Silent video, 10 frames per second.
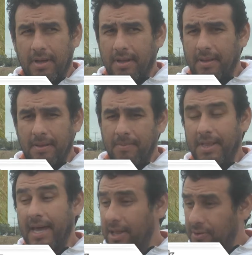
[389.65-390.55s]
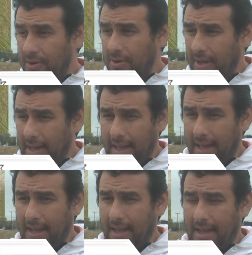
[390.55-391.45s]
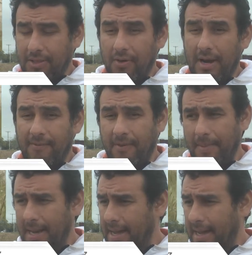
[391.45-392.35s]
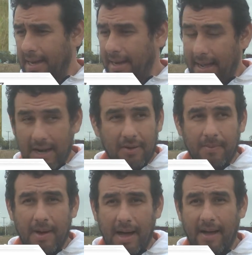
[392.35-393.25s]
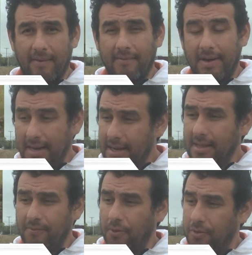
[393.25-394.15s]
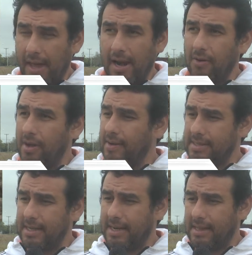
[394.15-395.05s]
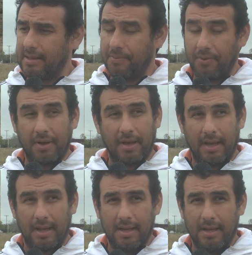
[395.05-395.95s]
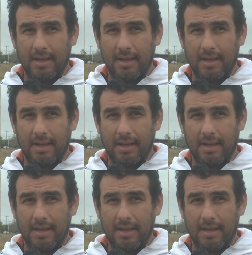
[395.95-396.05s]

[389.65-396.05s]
Eh, invitar a todo lo que a toda la familia en general a venir y disfrutar lo que va a ser este, porque